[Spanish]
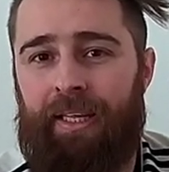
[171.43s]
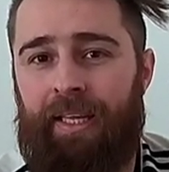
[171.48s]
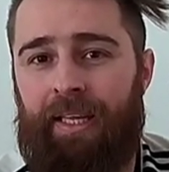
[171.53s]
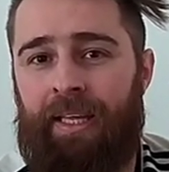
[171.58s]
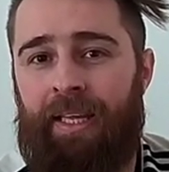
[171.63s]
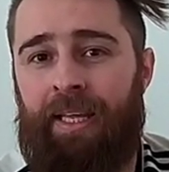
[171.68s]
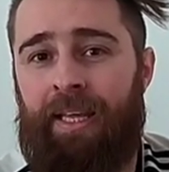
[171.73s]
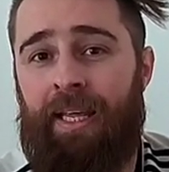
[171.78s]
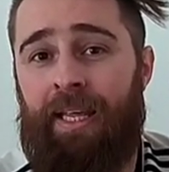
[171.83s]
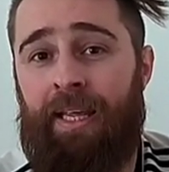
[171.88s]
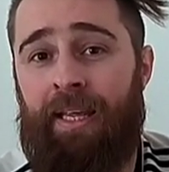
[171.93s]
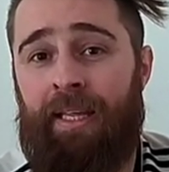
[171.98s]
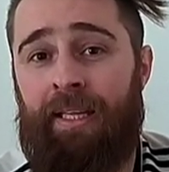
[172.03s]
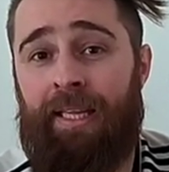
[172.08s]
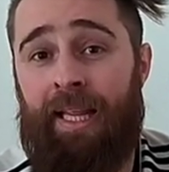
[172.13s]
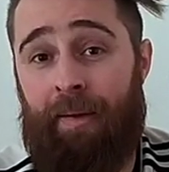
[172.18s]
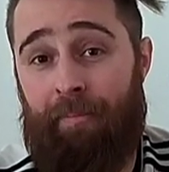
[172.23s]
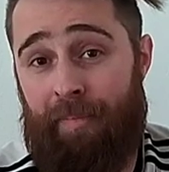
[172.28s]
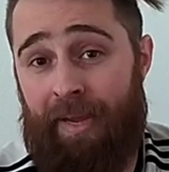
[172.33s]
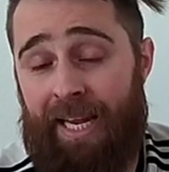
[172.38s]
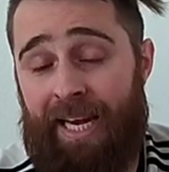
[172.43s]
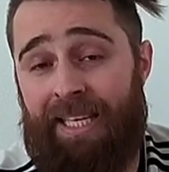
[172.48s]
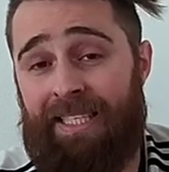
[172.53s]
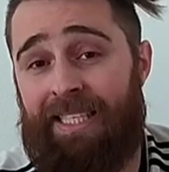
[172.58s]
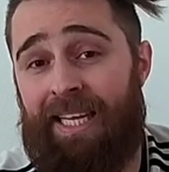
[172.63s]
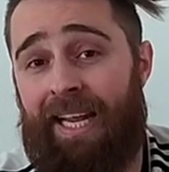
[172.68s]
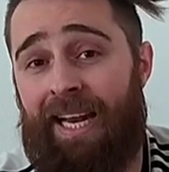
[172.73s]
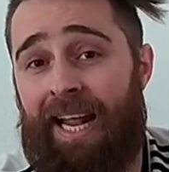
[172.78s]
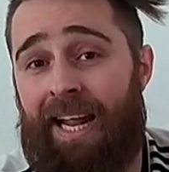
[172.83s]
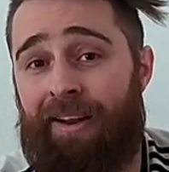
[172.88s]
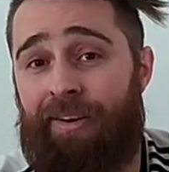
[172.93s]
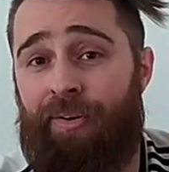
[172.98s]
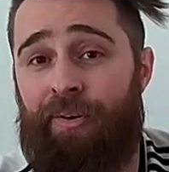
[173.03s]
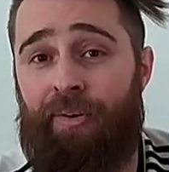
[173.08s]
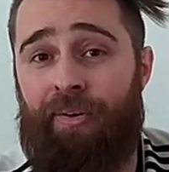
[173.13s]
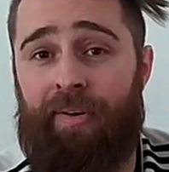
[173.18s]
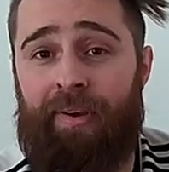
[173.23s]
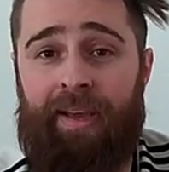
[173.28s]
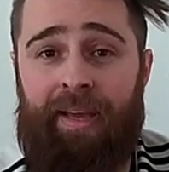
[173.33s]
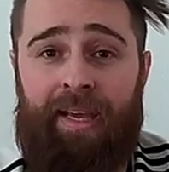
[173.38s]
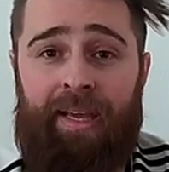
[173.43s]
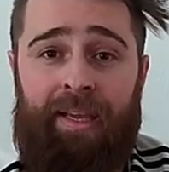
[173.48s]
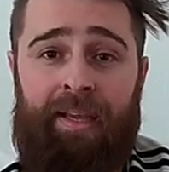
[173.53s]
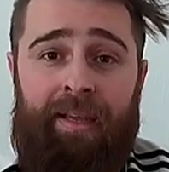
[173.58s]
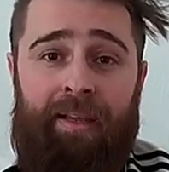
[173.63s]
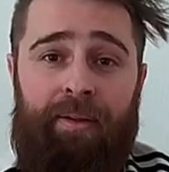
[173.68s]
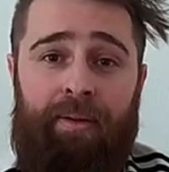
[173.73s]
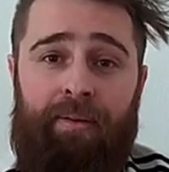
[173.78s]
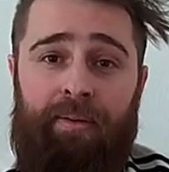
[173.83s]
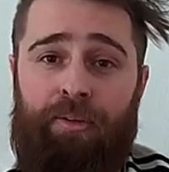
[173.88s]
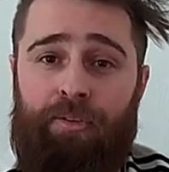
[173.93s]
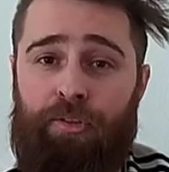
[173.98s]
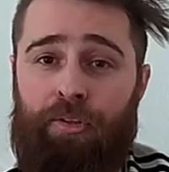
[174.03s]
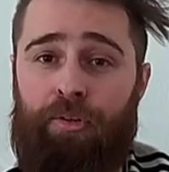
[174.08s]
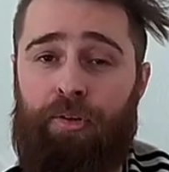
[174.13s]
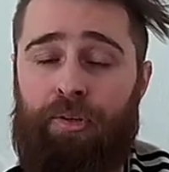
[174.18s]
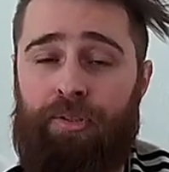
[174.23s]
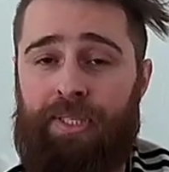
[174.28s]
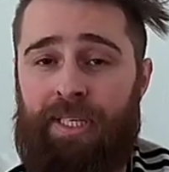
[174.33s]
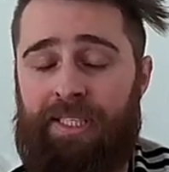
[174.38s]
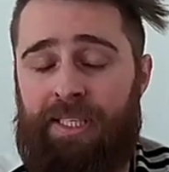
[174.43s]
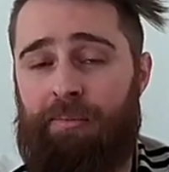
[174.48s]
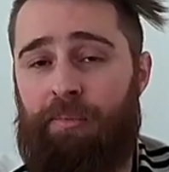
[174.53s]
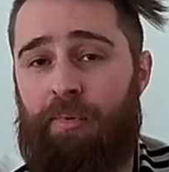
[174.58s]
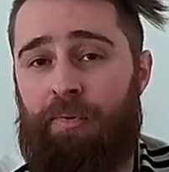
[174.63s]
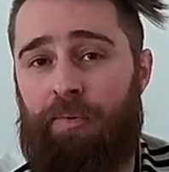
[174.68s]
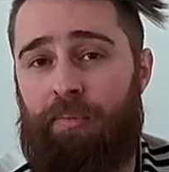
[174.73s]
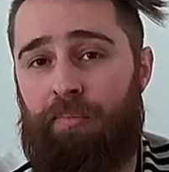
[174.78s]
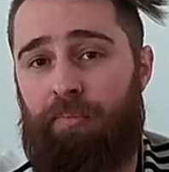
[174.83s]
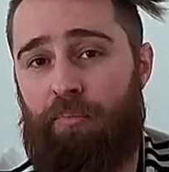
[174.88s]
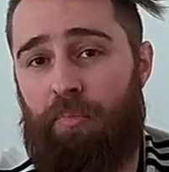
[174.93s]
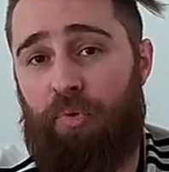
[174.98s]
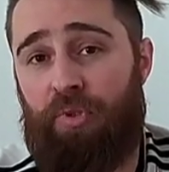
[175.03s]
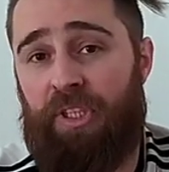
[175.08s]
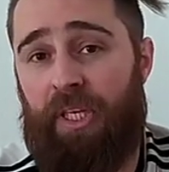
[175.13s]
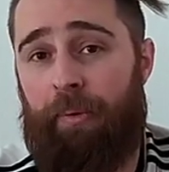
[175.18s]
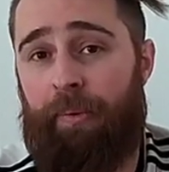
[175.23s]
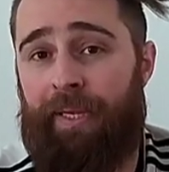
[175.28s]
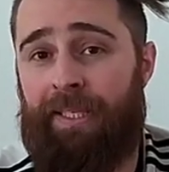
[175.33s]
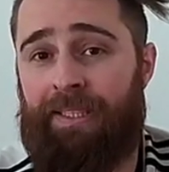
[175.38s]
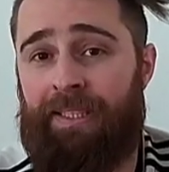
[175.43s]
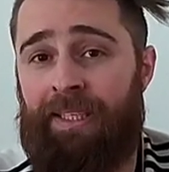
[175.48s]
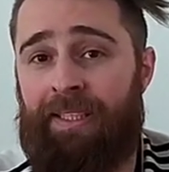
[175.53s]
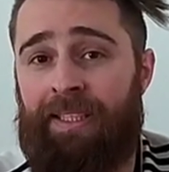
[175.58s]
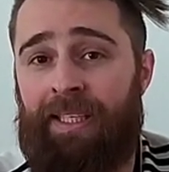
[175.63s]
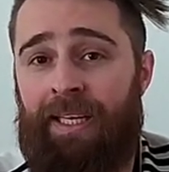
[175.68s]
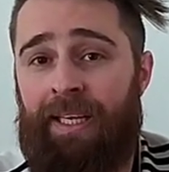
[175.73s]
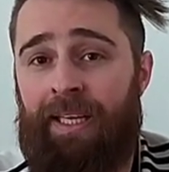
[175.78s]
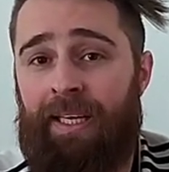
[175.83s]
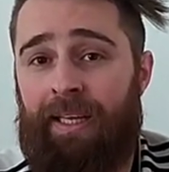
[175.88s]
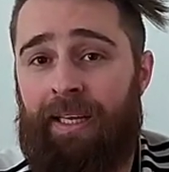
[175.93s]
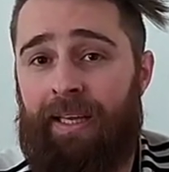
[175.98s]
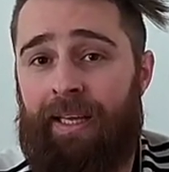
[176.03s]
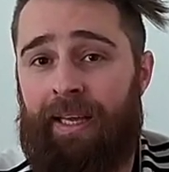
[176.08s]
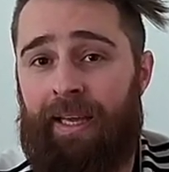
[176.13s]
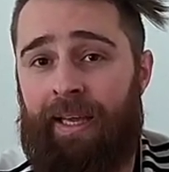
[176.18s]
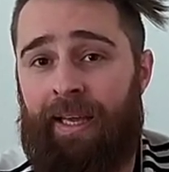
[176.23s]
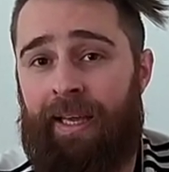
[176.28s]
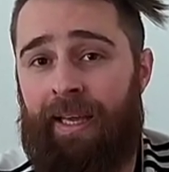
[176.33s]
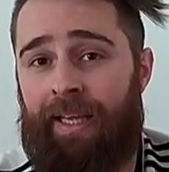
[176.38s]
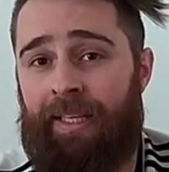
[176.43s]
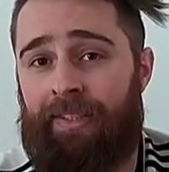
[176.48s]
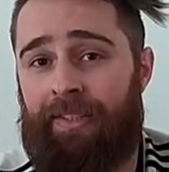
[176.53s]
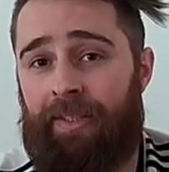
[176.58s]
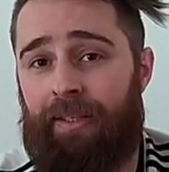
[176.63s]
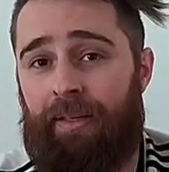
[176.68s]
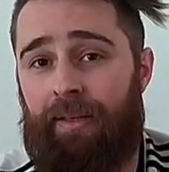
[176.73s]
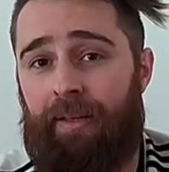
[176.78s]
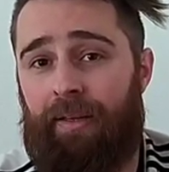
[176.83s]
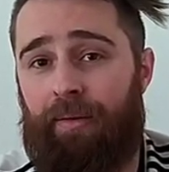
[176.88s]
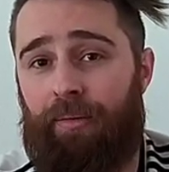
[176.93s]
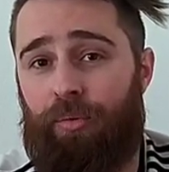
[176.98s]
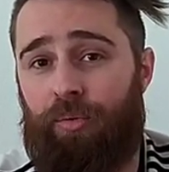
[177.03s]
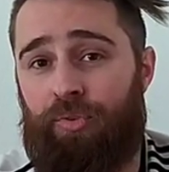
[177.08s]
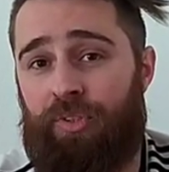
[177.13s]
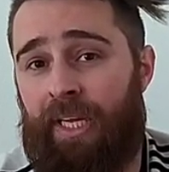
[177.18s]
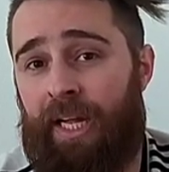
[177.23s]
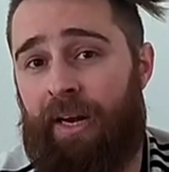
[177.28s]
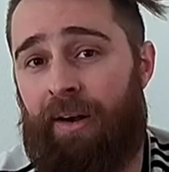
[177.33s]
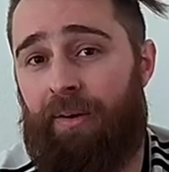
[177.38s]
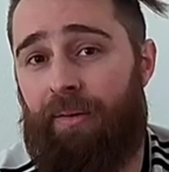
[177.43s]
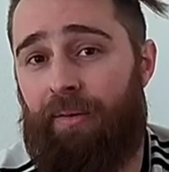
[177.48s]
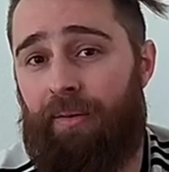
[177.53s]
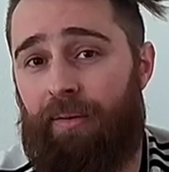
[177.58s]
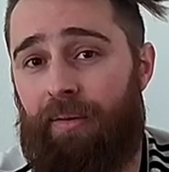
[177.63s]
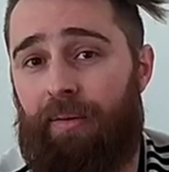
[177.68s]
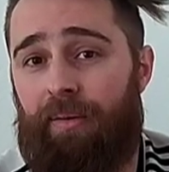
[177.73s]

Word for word: Y también hacían algo que nosotros hacemos muchas veces, que es usar